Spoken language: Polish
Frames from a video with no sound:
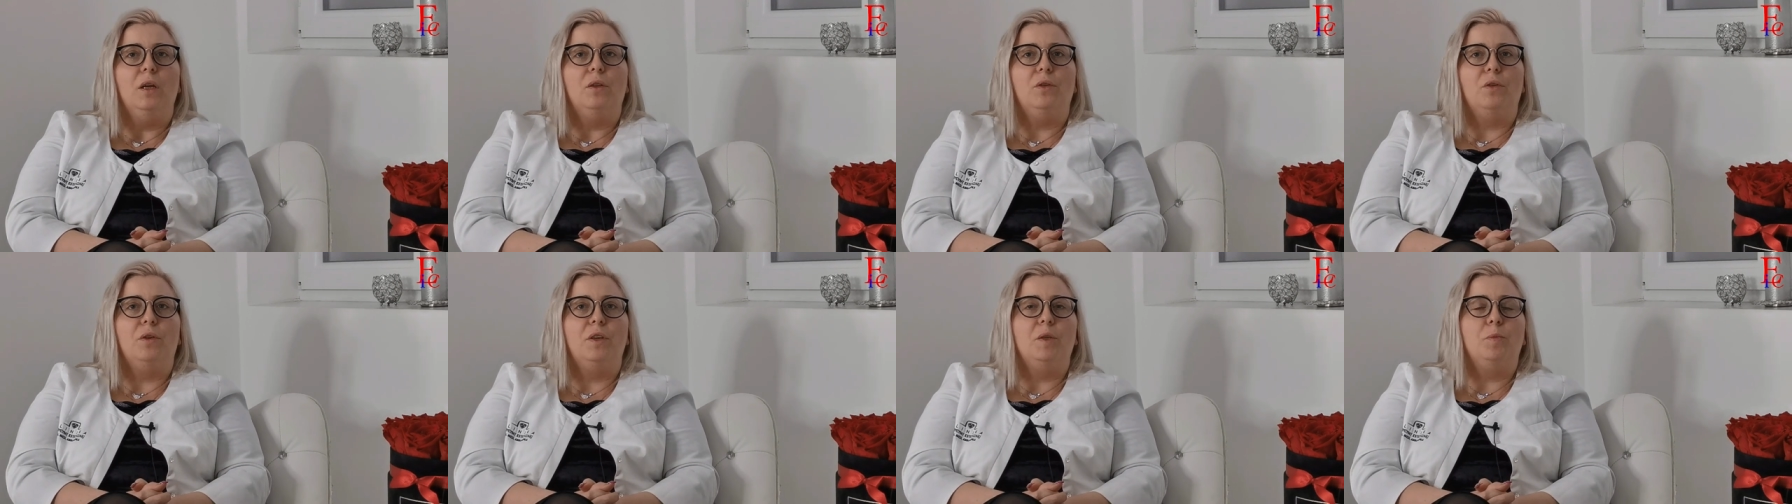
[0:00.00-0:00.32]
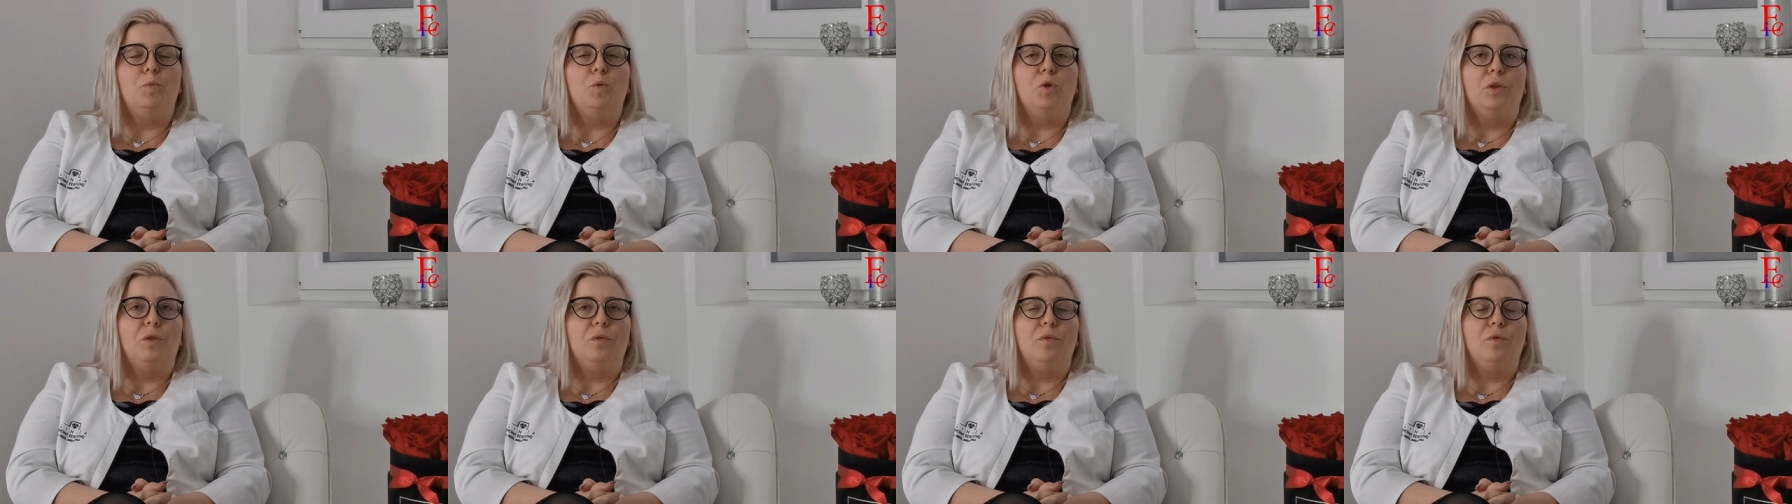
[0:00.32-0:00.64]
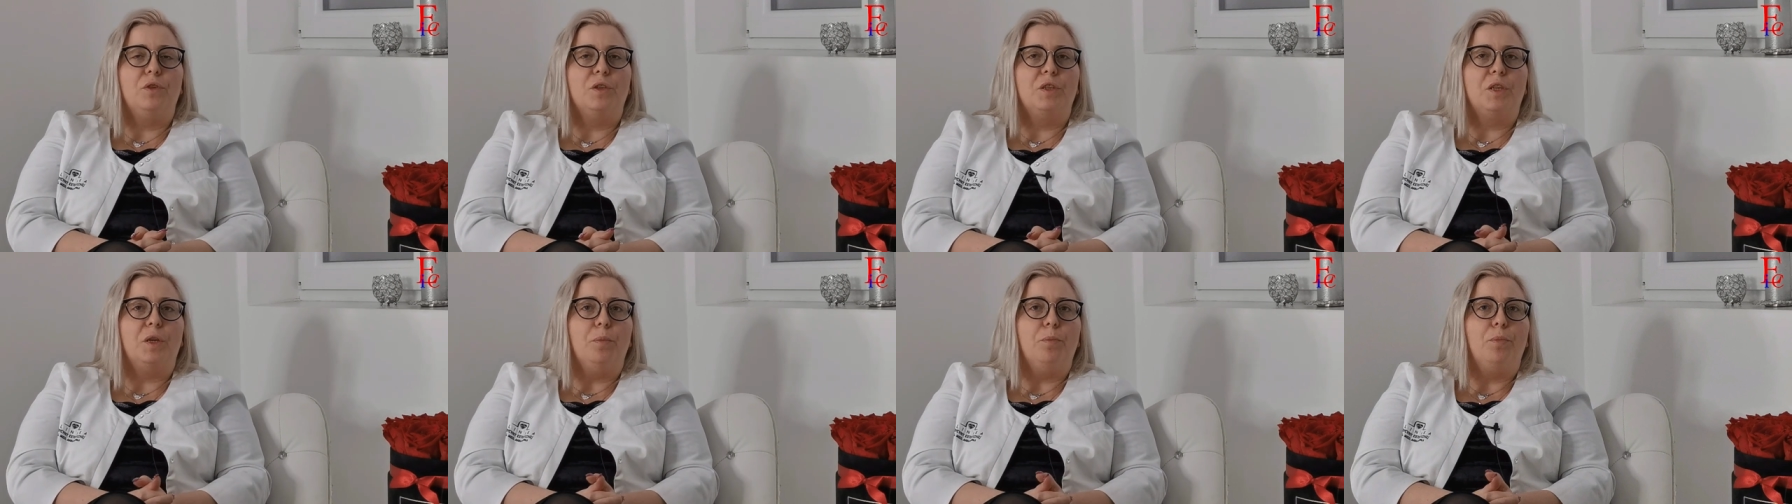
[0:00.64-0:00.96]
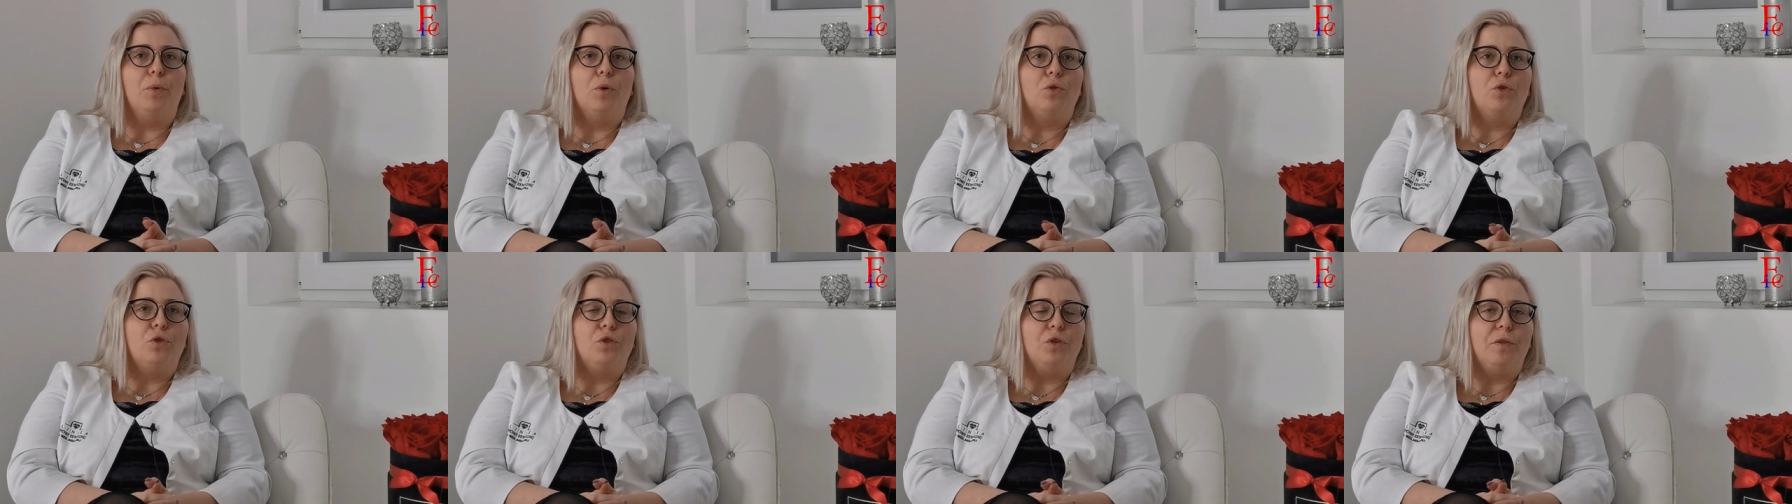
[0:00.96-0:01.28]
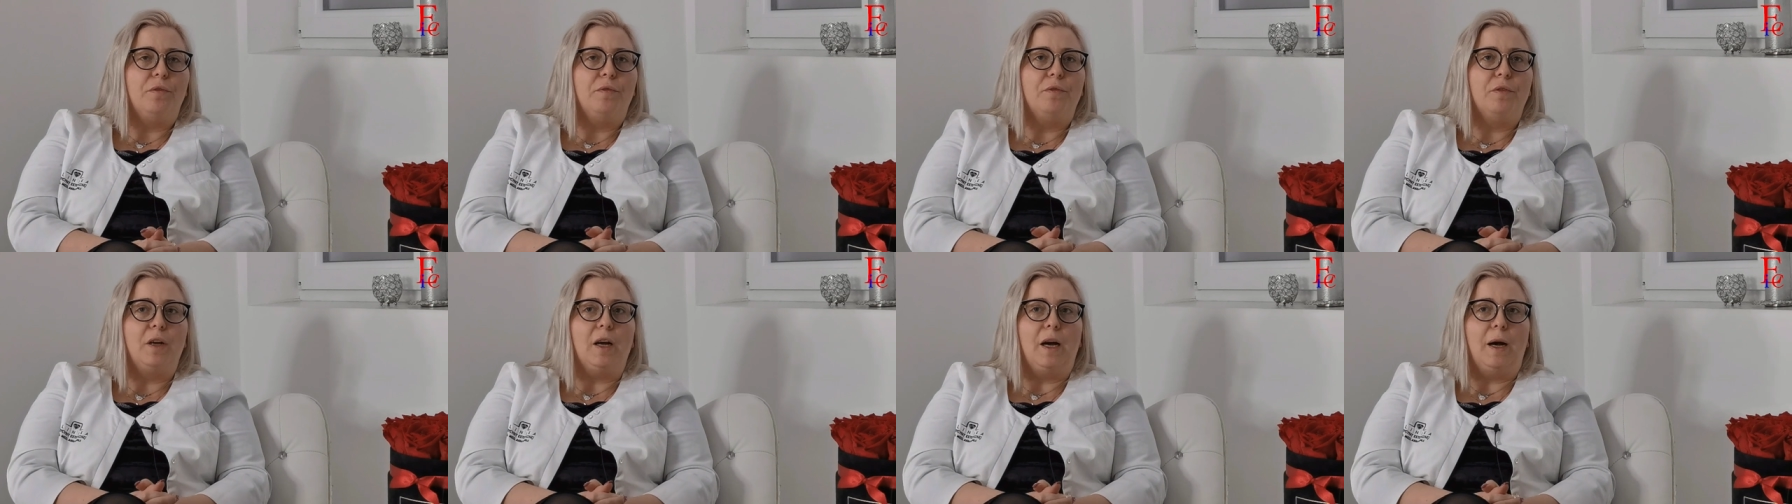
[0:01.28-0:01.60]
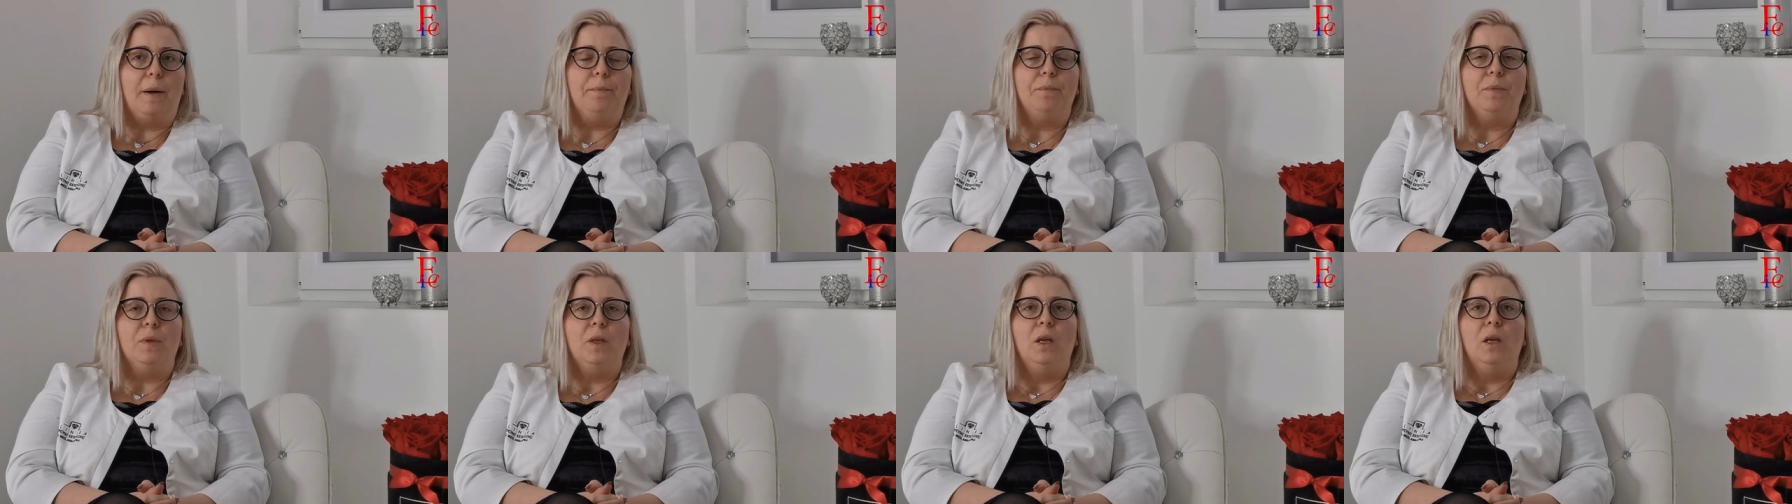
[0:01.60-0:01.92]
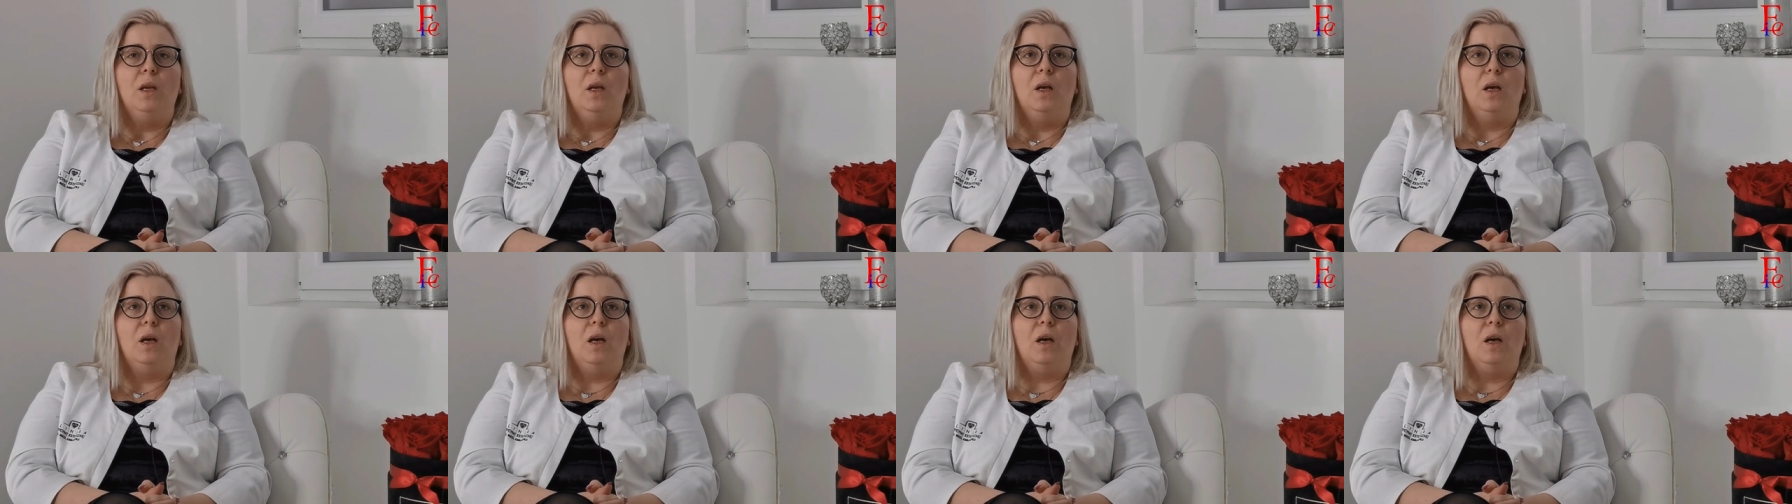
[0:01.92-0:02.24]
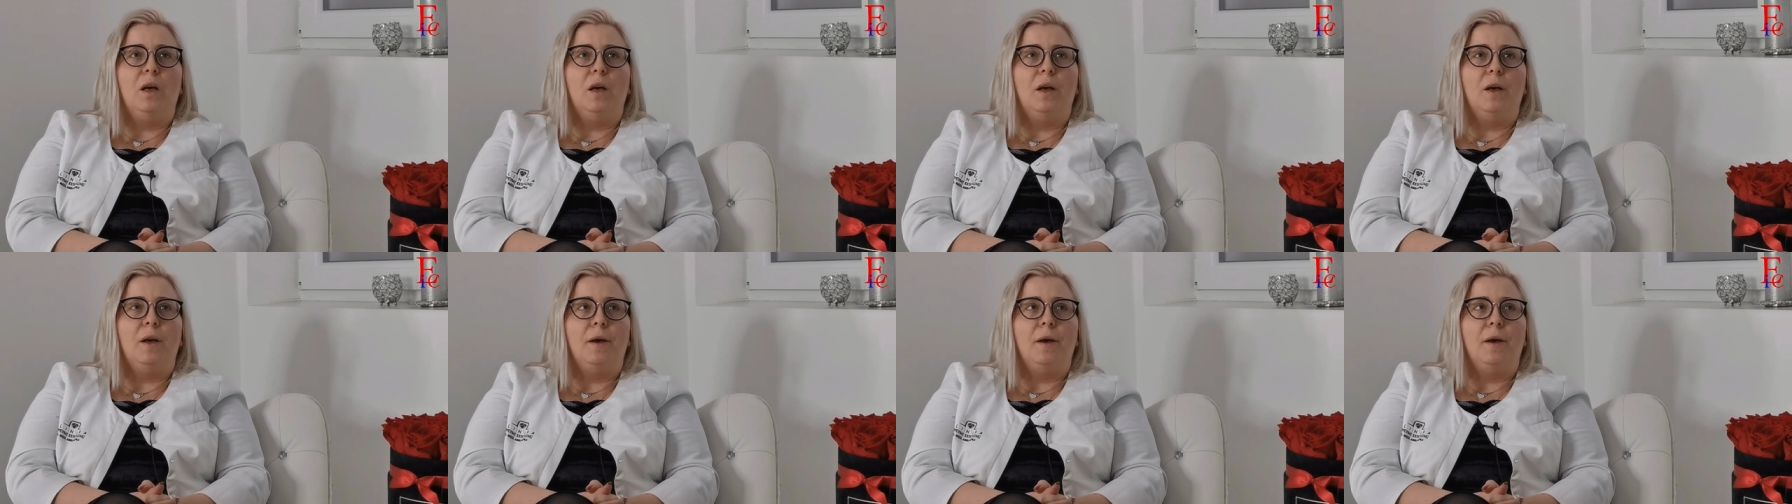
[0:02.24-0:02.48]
to jest przede wszystkim pokrzywka, e,